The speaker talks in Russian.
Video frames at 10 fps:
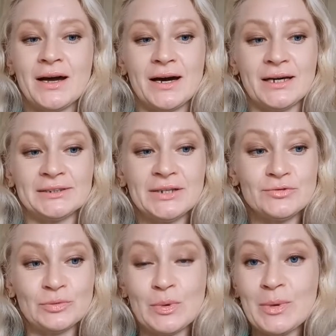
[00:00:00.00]
А, так
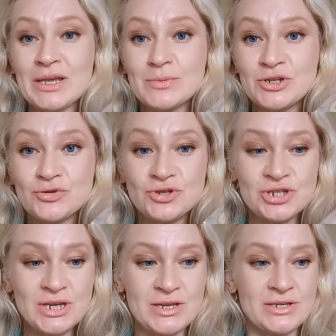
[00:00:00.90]
вот, по моим
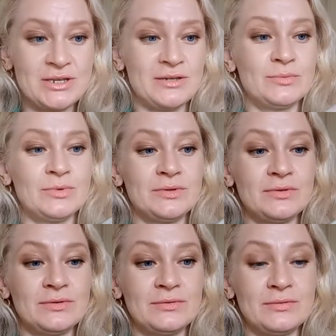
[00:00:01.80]
ощущениям,
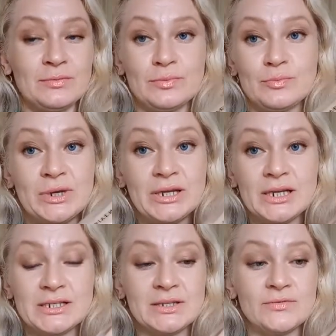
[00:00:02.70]
э,
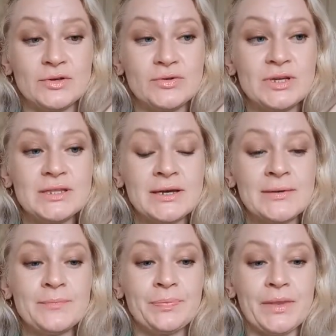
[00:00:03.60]
прекрасный флюид.
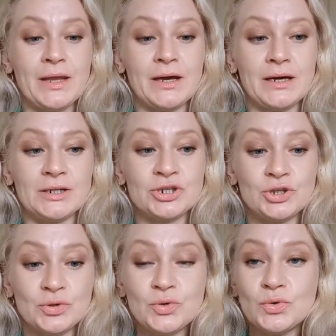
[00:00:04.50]
А,
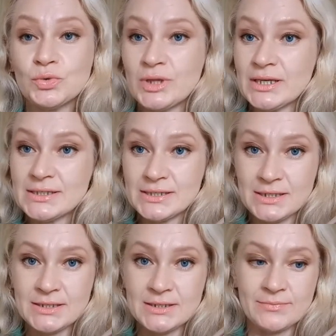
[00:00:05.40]
что у нас
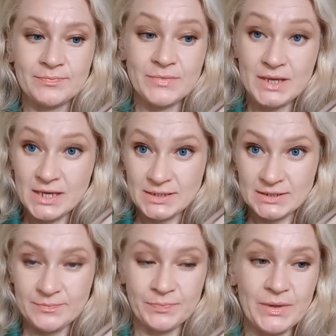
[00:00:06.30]
здесь есть?
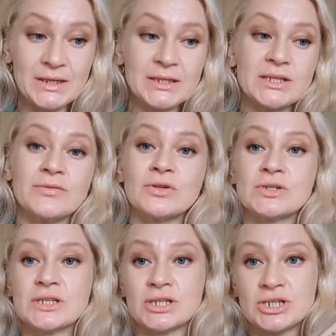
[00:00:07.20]
Это
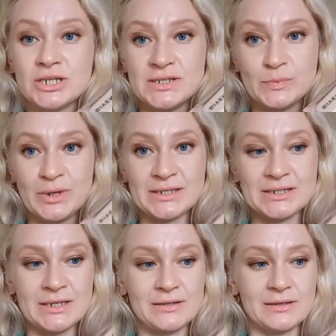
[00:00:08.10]

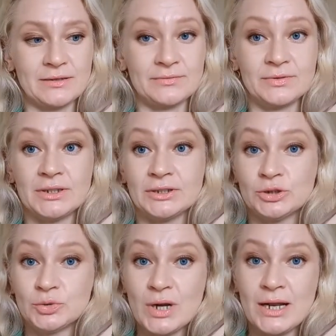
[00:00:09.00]
96% а,
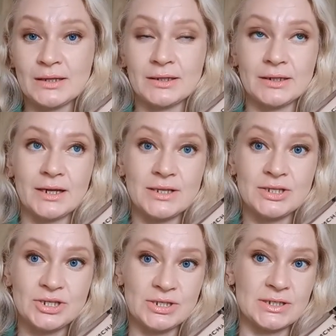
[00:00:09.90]
натуральных
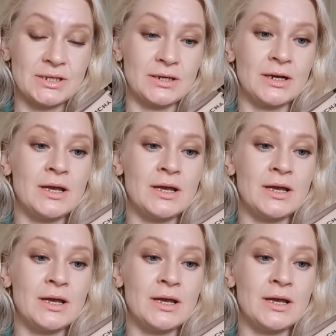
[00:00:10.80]
органических